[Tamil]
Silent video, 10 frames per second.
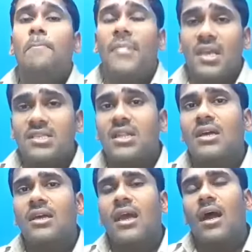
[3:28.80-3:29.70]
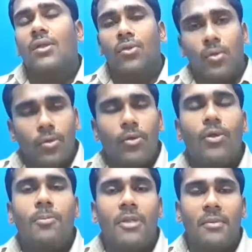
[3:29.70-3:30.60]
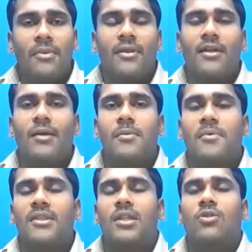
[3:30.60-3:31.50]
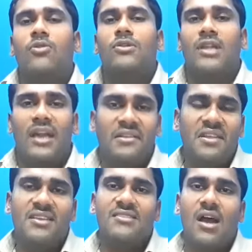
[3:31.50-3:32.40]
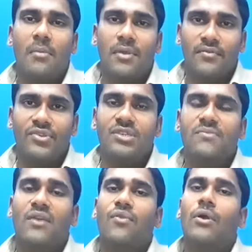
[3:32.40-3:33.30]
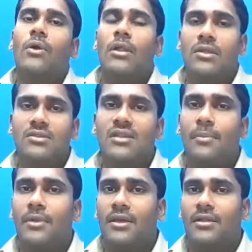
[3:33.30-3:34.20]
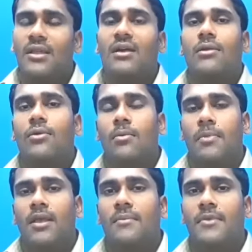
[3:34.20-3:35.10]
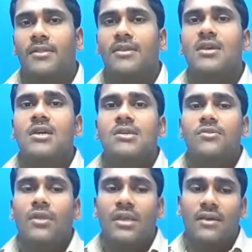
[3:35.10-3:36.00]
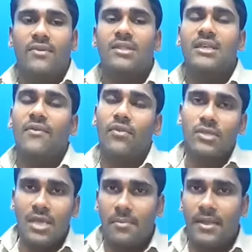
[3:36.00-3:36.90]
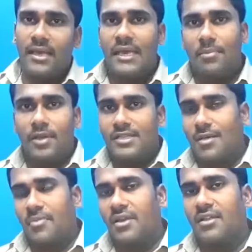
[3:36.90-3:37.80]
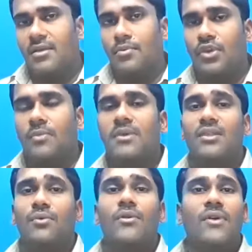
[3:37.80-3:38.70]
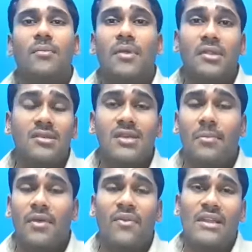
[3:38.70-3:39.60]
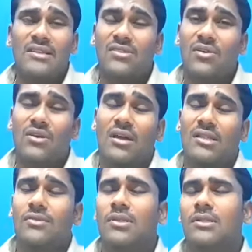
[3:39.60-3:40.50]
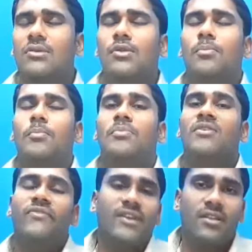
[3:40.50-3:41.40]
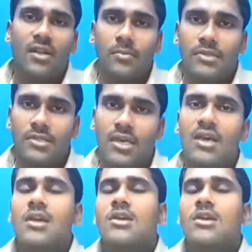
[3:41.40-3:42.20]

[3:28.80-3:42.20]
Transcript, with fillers: மேஜராக அங்கே யார் ரோ ரோல் ப்ளே பண்ணுறாங்க அப்படின்னு பார்த்திங்கன்னா உங்களோட டயட் நீங்கள் சாப்பிட்ற விஷயம் எவ்வளோ கலோரி சாப்பிட்றீங்கிறது அங்கே ரோல் ப்ளே பண்ணுது ஸோ நீங்கள் வந்து எவ்வளோ சாப்பிட்றீங்க எப்படி சாப்பிட்றீங்கிறது தான் முக்கியம் இந்த உணவுகள் மட்டும் தான் சாப்பிட்டா வெயிட் லாஸ் ஆகுங்கிறது வந்து ஒரு பர்ஃபெக்டான மெத்து தான்